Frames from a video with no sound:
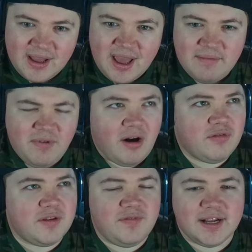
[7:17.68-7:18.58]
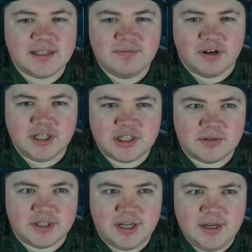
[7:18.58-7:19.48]
Hä, war auf dem Fernsehen war nichts
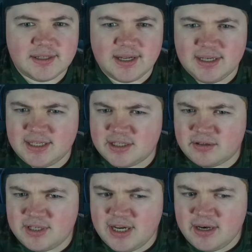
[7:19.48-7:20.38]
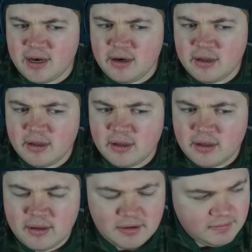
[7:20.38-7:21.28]
zu sehen. Ist da nichts zu sehen dann?
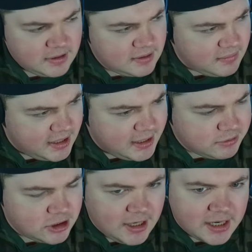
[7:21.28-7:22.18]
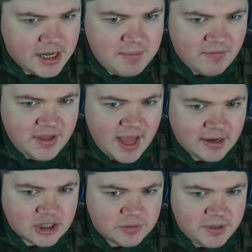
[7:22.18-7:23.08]
Warte mal, ich habe schon lange nicht mehr wie
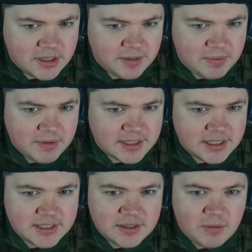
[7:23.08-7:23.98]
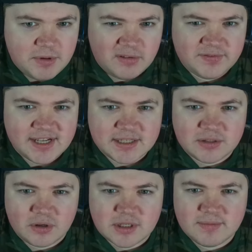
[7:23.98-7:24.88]
er gespielt. Ich bin mir jetzt nicht sicher, ob da auf dem
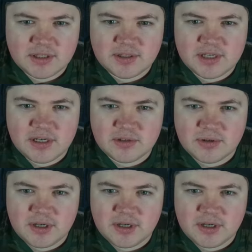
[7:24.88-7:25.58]
Fernsehen trotzdem was zu sehen ist oder